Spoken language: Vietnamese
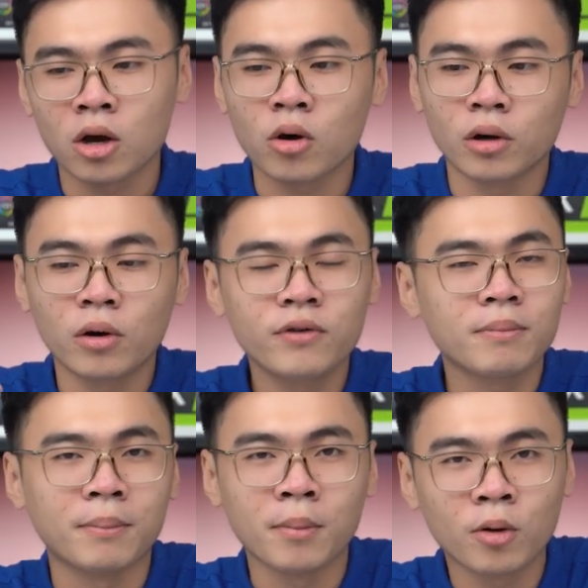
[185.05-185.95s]
Còn đối với phiên
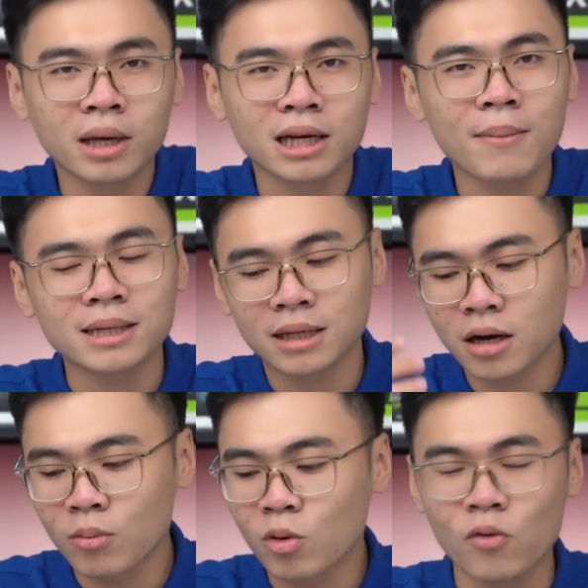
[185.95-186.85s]
bản mười bốn inch, các bạn sẽ
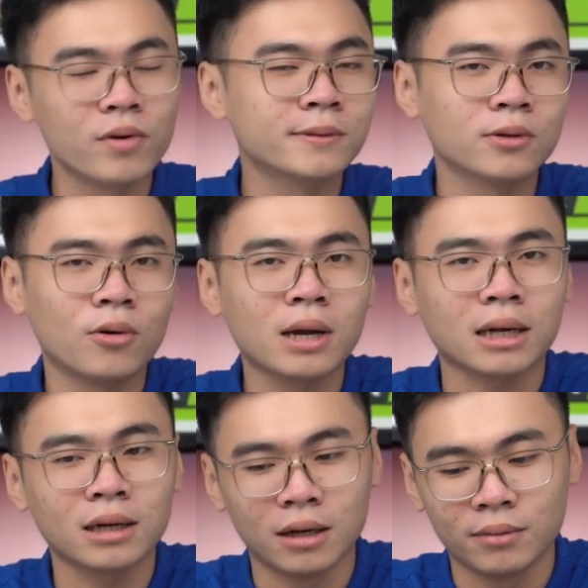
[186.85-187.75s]
không có cụm phím số đặt
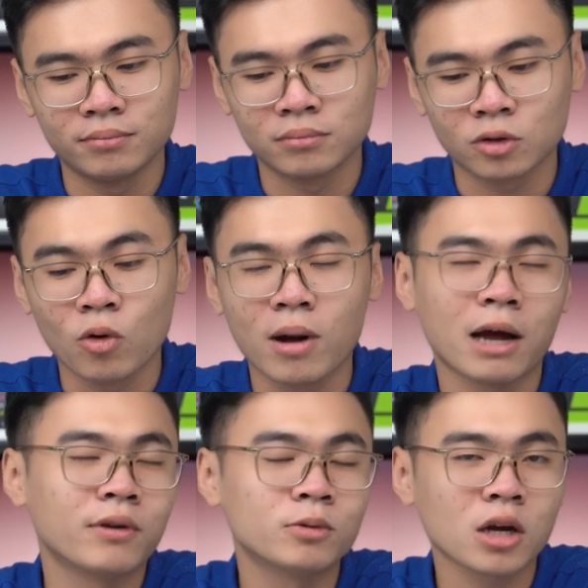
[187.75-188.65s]
ở cùng
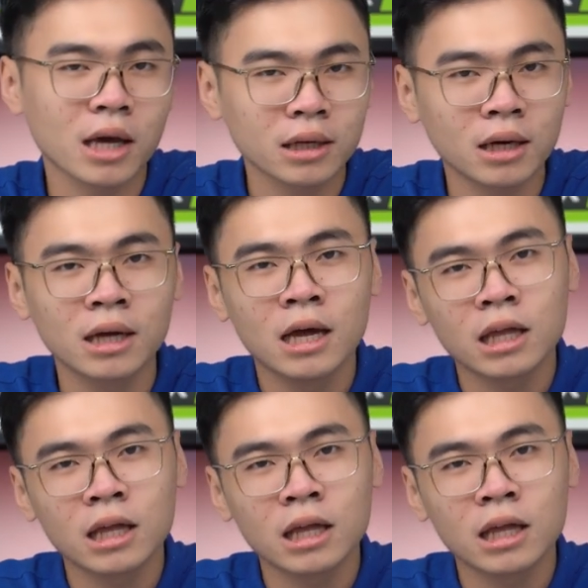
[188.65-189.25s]
hàng phím checklist nữa,